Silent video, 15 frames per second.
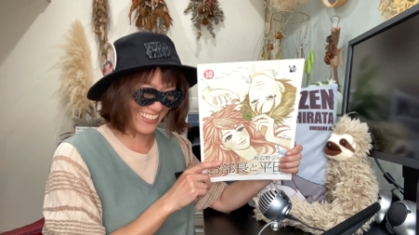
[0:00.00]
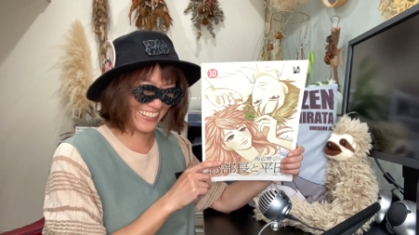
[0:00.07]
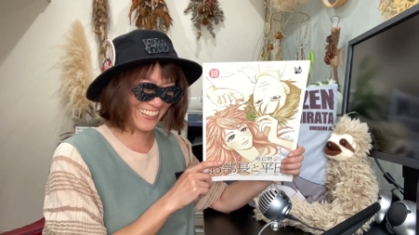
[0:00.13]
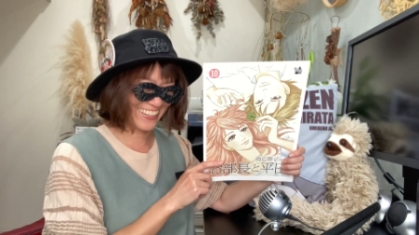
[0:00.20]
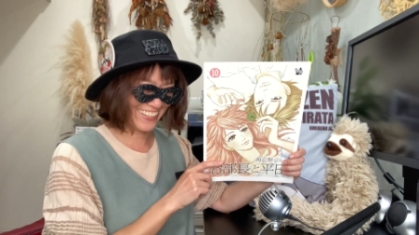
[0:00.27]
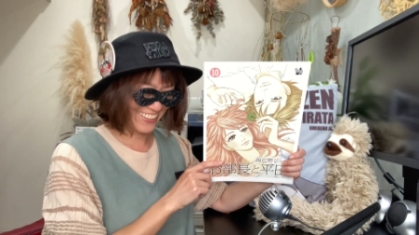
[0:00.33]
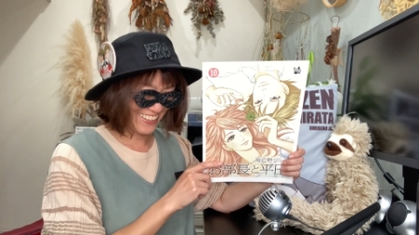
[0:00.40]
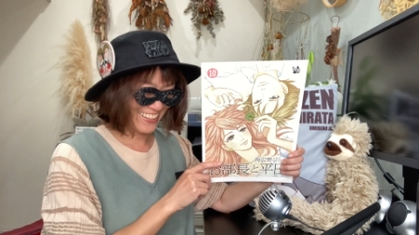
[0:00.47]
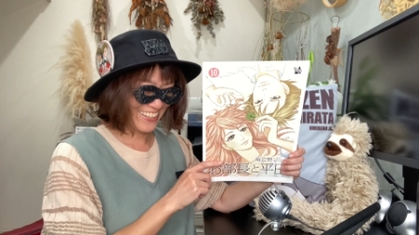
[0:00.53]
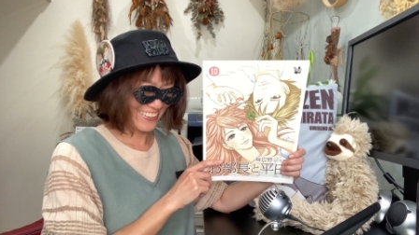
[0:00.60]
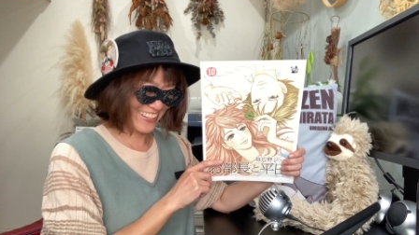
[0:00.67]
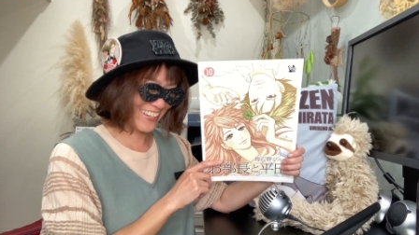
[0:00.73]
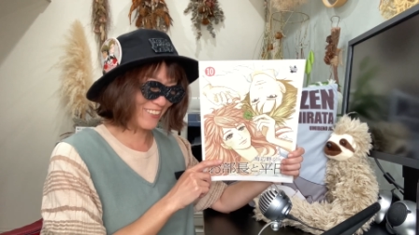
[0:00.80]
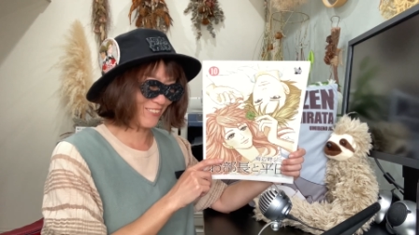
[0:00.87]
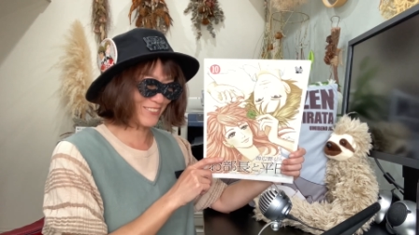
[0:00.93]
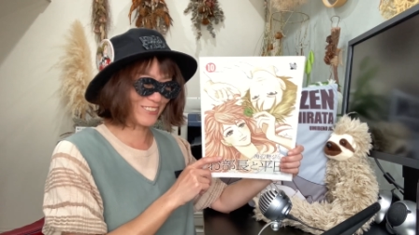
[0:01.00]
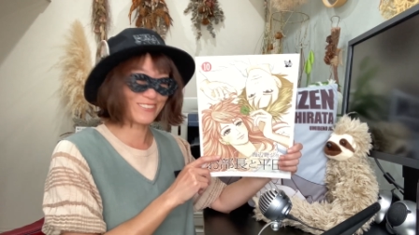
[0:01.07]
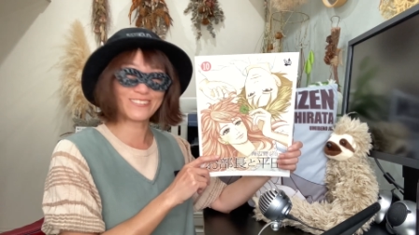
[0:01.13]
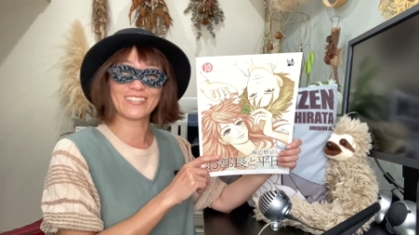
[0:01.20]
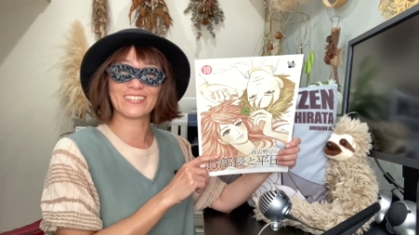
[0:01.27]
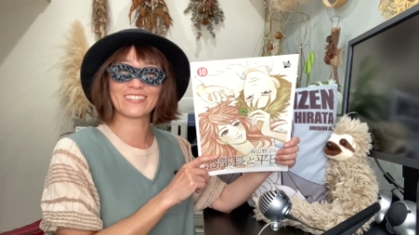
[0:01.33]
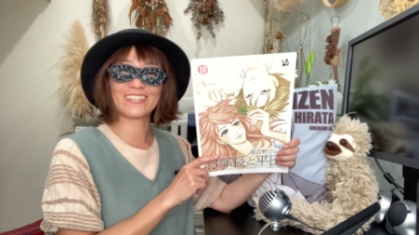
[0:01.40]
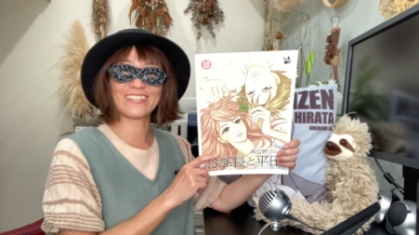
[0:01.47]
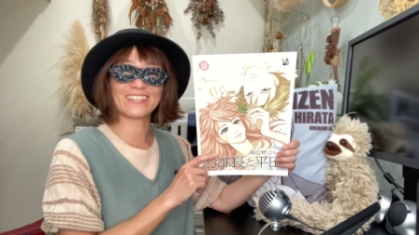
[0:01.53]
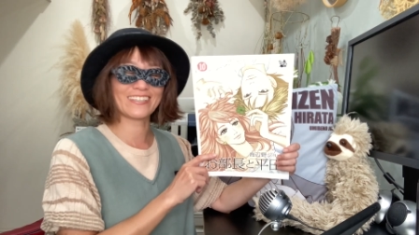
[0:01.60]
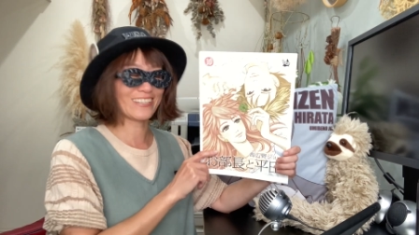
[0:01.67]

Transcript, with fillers: いねこんな風に言っていただ